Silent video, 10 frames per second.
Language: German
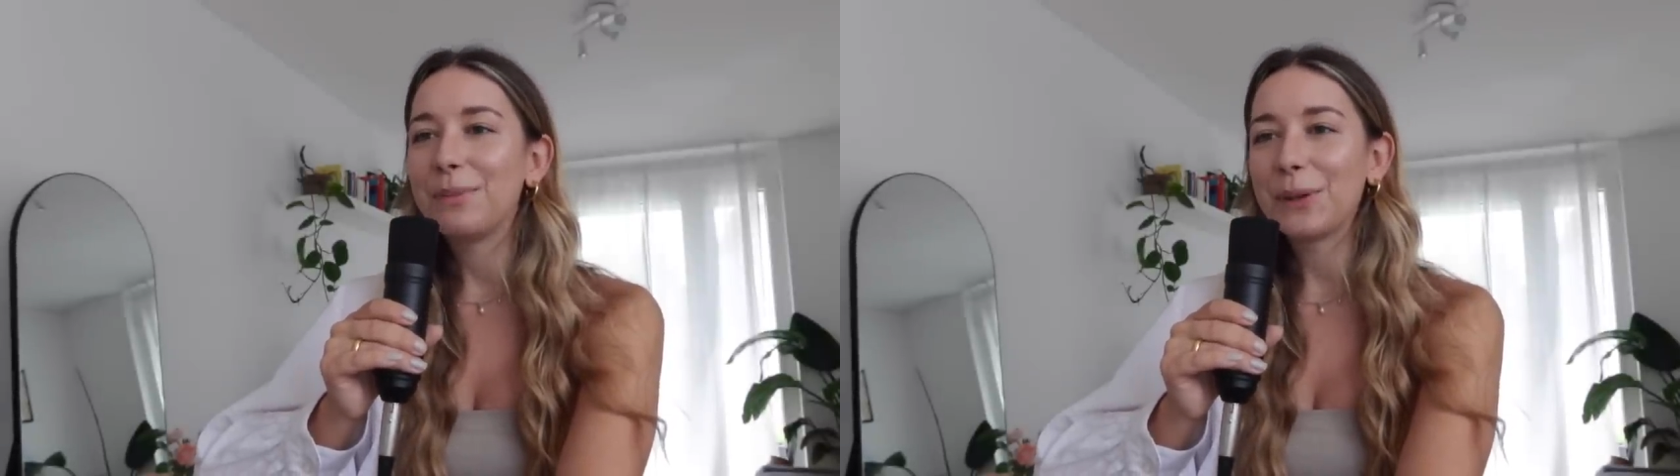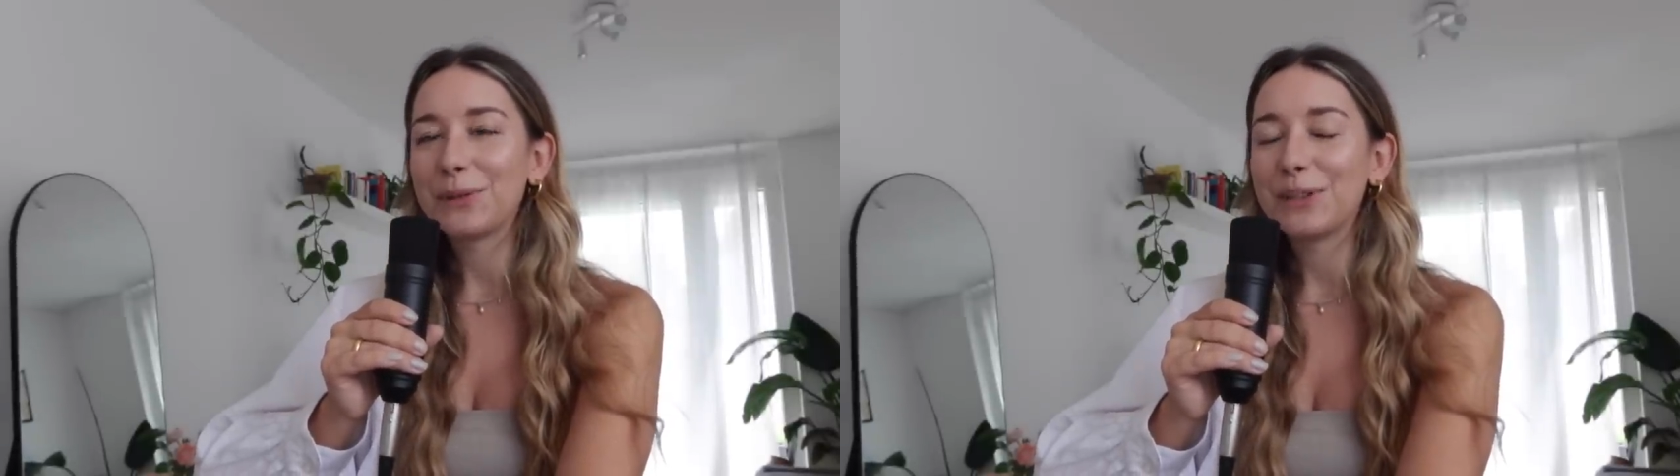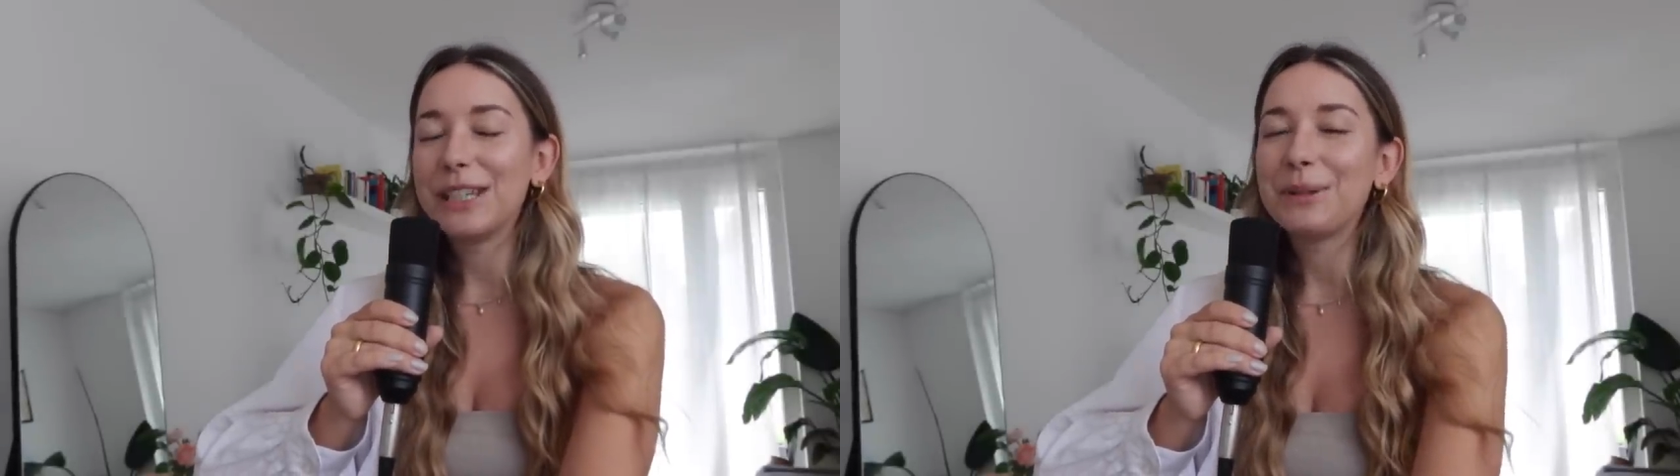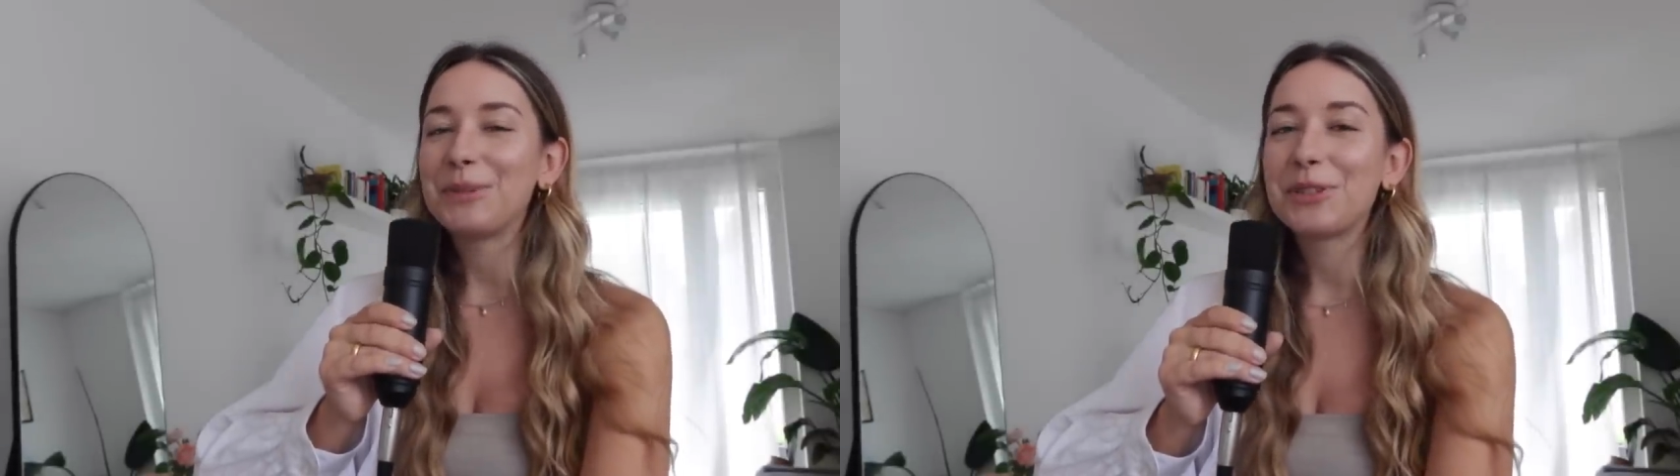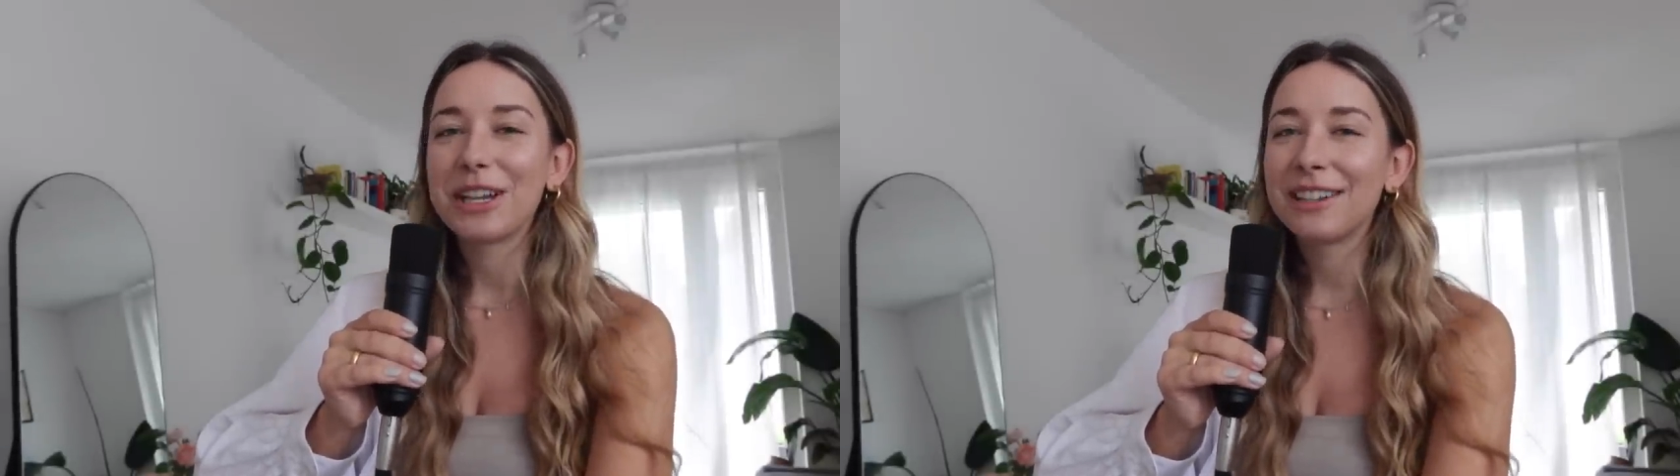Prüfung nicht
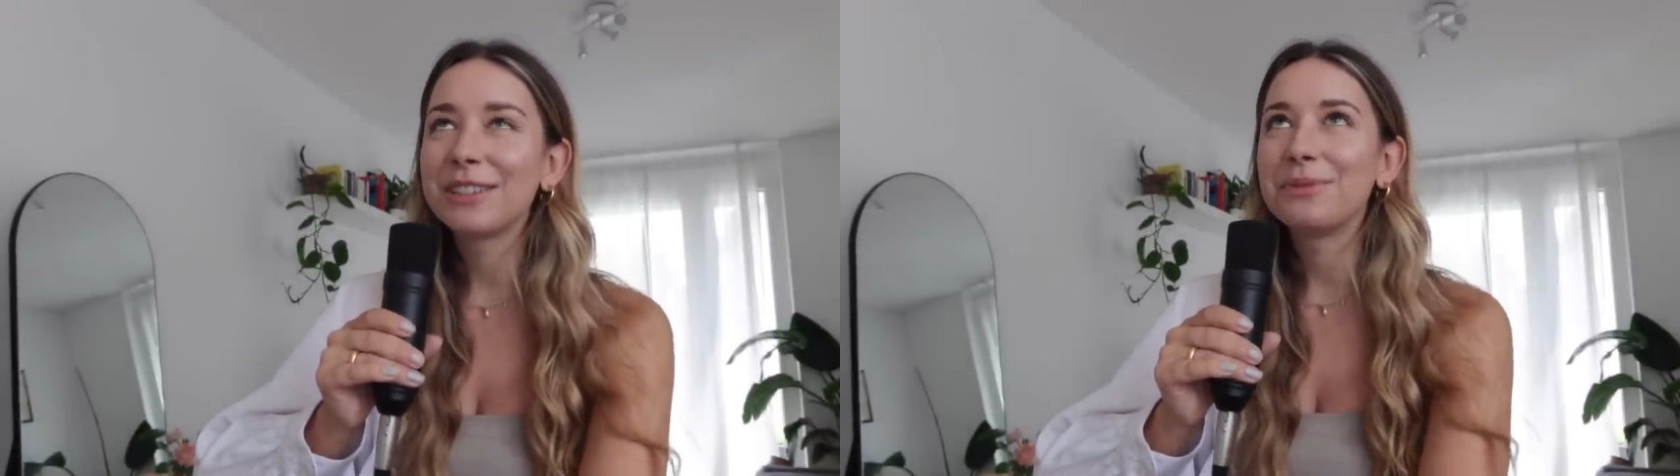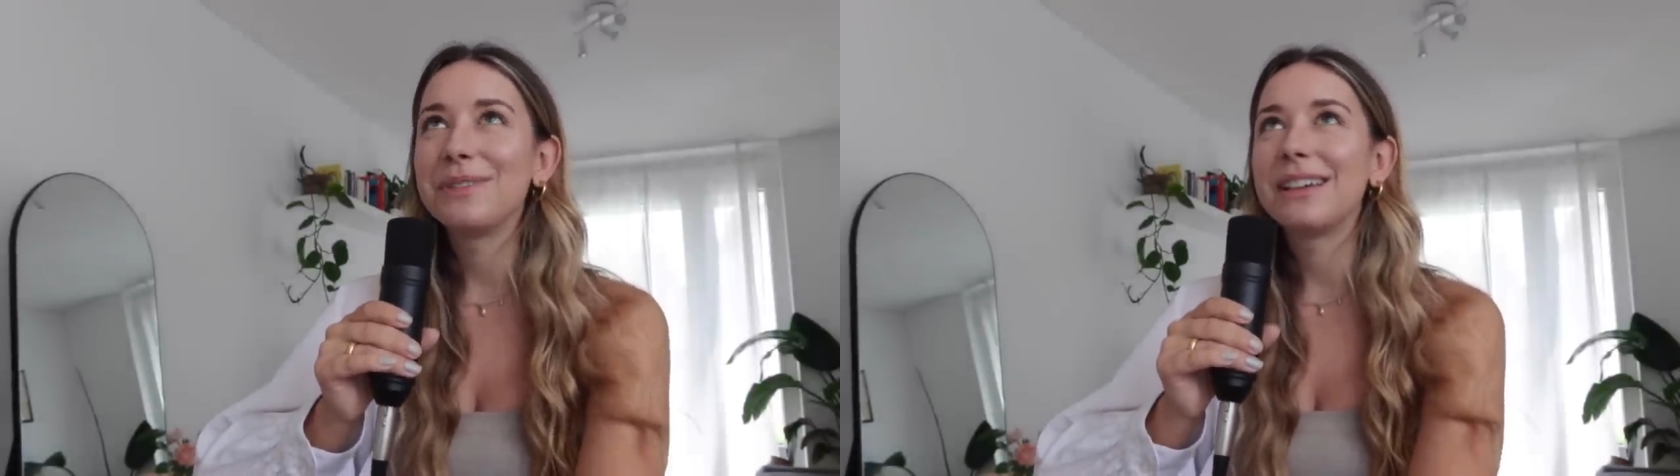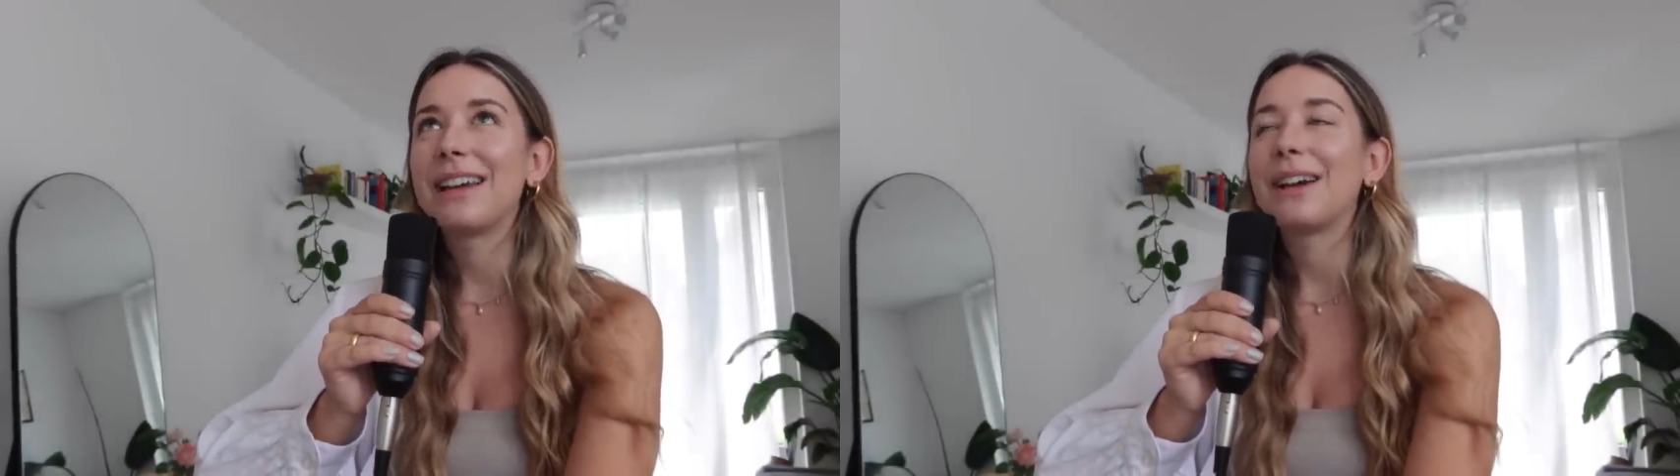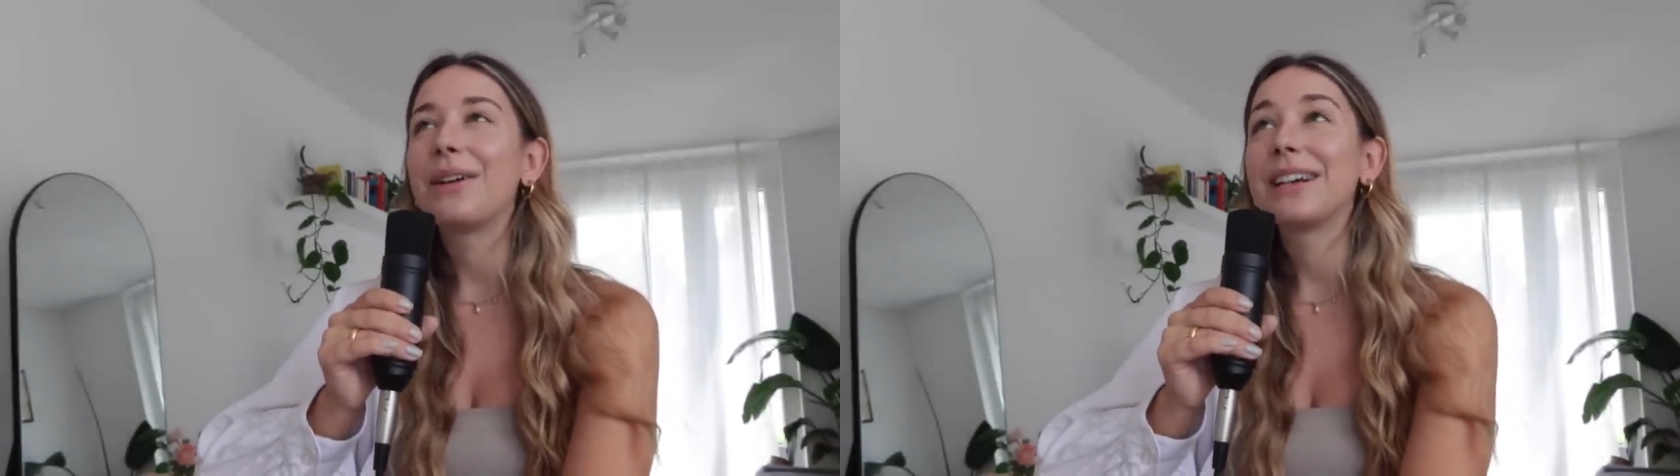bestanden und bin dann